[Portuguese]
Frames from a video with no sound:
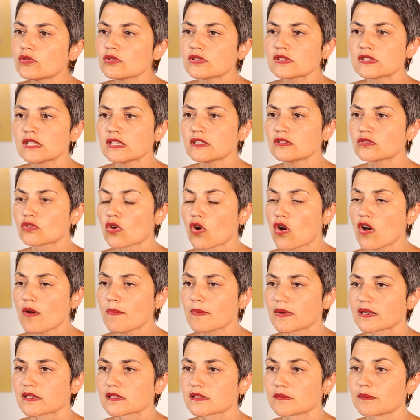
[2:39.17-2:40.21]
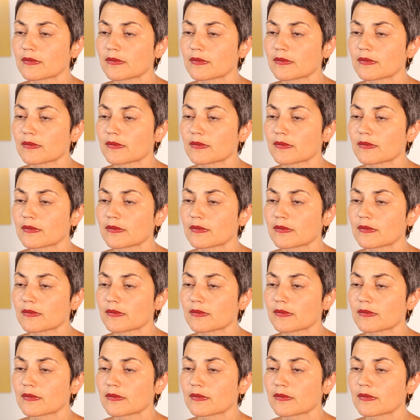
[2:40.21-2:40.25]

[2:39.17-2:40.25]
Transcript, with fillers: os sintomas,